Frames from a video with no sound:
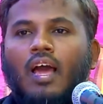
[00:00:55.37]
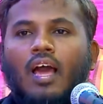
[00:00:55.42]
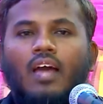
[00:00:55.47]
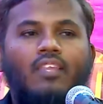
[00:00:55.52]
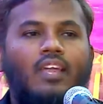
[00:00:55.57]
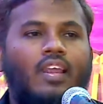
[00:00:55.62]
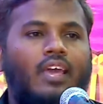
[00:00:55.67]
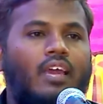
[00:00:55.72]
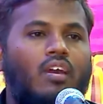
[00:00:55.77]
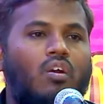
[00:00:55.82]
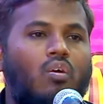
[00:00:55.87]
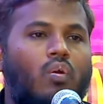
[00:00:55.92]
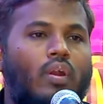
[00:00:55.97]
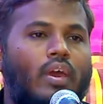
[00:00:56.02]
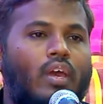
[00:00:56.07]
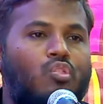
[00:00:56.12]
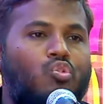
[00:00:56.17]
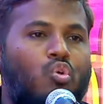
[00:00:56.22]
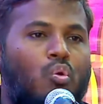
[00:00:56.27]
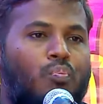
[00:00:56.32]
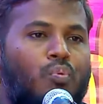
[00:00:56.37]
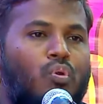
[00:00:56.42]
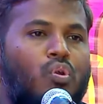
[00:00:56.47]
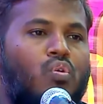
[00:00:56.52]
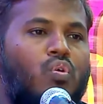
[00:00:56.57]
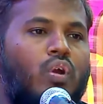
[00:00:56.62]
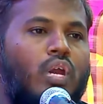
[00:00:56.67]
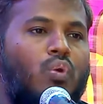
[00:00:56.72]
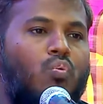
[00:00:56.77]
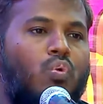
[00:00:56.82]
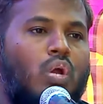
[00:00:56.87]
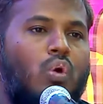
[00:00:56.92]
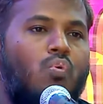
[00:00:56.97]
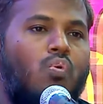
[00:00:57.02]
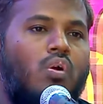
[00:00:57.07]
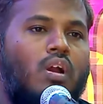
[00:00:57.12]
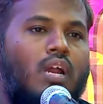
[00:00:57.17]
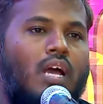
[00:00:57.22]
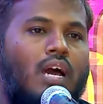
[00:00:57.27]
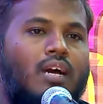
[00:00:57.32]
அதில் எங்களுடைய தொப்புள் கொடி
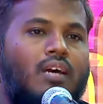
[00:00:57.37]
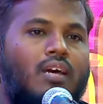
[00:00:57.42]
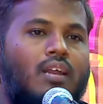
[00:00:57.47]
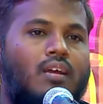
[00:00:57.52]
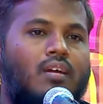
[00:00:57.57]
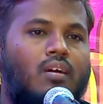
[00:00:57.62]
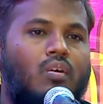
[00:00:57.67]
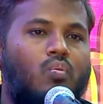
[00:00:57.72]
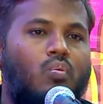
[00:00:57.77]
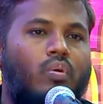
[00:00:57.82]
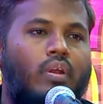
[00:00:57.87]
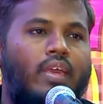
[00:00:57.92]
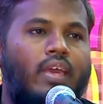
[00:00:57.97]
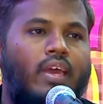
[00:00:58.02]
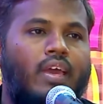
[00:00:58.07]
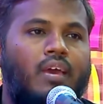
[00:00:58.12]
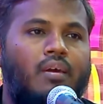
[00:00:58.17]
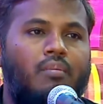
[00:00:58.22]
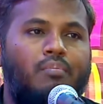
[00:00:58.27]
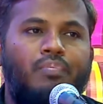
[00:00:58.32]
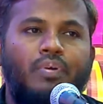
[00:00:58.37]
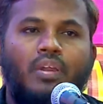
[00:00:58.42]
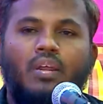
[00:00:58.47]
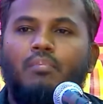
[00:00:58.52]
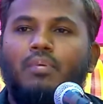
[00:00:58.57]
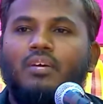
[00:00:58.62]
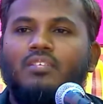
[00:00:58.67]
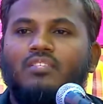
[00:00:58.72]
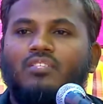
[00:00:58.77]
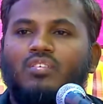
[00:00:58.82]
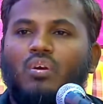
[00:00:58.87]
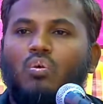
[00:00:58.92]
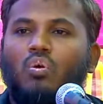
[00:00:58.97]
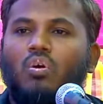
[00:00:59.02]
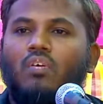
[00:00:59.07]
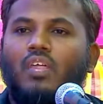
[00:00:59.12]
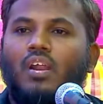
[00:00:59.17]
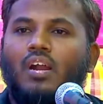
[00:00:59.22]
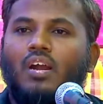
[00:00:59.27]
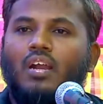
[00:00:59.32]
உறவுகளாக இருக்கக்கூடிய பிரமத
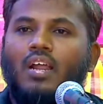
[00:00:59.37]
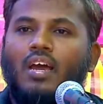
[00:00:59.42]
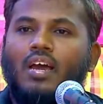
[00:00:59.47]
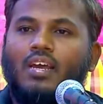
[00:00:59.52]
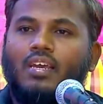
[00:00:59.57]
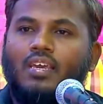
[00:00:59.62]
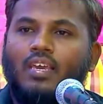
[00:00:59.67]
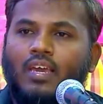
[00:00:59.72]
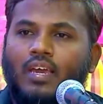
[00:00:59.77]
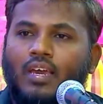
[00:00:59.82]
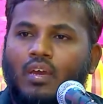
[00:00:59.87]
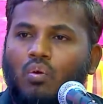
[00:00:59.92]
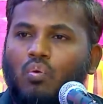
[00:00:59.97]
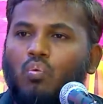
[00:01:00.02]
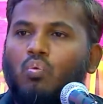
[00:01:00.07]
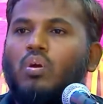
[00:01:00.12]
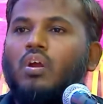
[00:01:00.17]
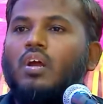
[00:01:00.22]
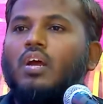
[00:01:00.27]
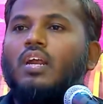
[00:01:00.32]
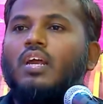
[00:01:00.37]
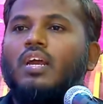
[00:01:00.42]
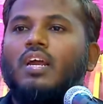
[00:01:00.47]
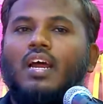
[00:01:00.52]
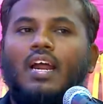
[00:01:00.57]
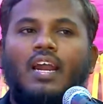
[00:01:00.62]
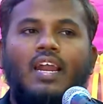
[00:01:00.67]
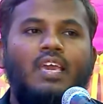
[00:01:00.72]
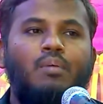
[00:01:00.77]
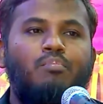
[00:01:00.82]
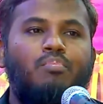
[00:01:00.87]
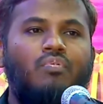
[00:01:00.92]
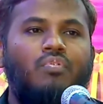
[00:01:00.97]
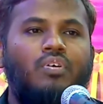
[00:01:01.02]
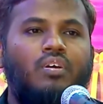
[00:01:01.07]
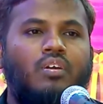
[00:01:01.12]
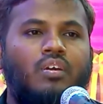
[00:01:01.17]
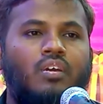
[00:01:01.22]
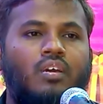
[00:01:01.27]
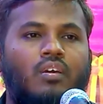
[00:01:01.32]
சகோதரர்களாகிய உங்களுக்கு அழைப்பு
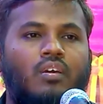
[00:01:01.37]
விட்டு